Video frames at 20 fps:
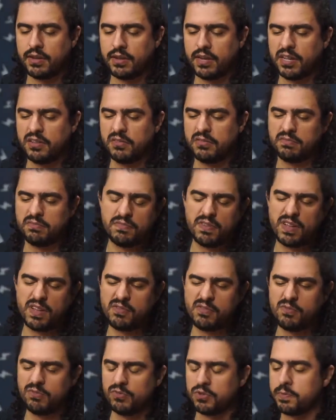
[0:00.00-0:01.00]
lendo há
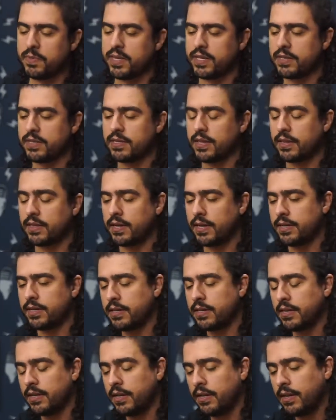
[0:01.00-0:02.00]
alguns meses
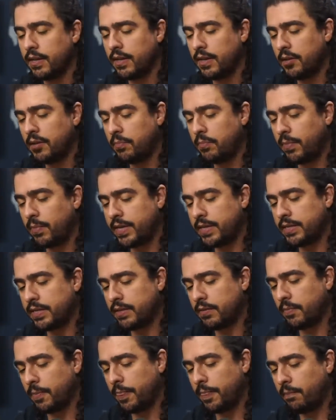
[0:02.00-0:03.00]
atrás. Mas
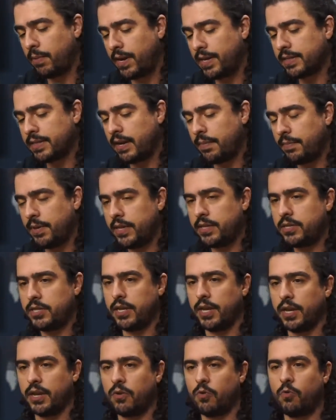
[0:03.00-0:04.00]
basicamente
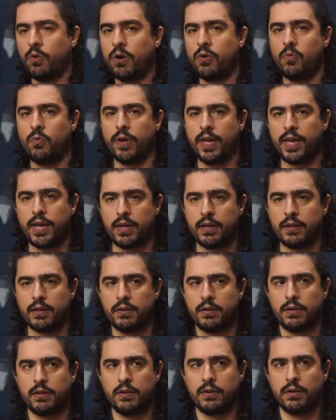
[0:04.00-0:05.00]
é qual é. é
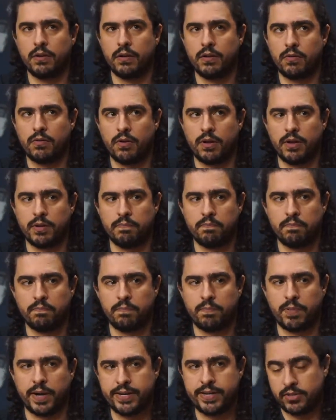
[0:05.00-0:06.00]
eh,
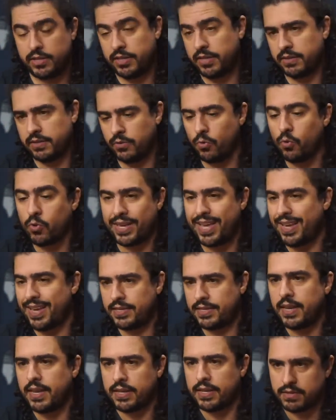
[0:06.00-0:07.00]
Para isso você tem que dizer o que é
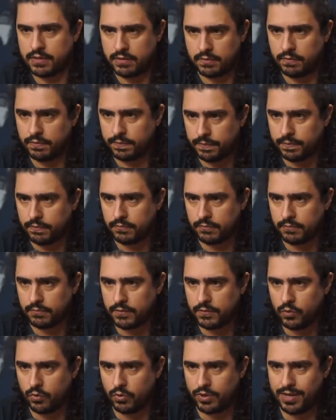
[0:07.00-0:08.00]
ciência.
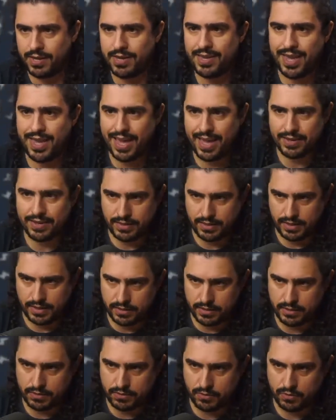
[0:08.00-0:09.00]
O que, que é a
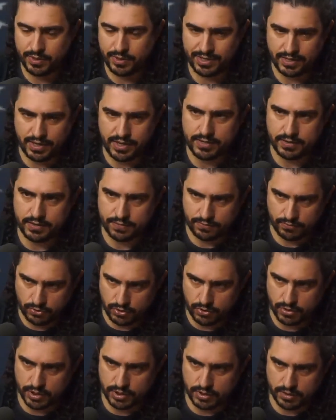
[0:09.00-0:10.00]
ciência, como a ciência
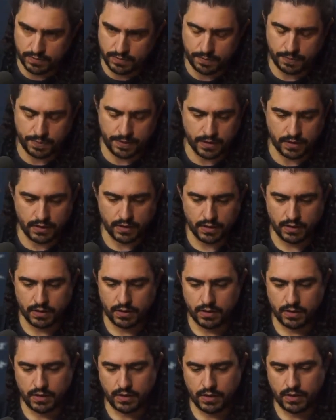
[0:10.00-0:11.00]
funciona. Né?
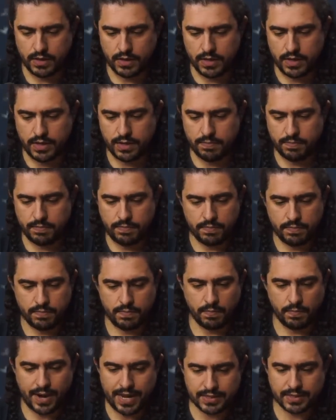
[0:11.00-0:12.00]
E
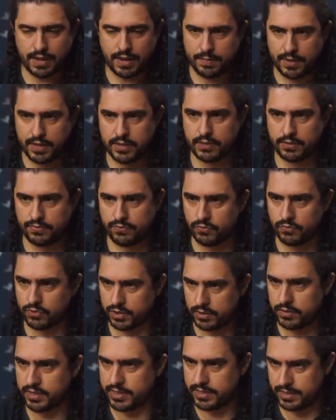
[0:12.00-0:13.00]
basicamente, a
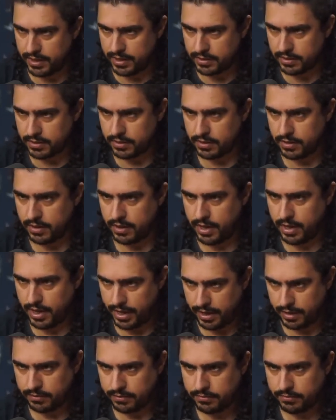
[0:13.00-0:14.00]
função da ciência é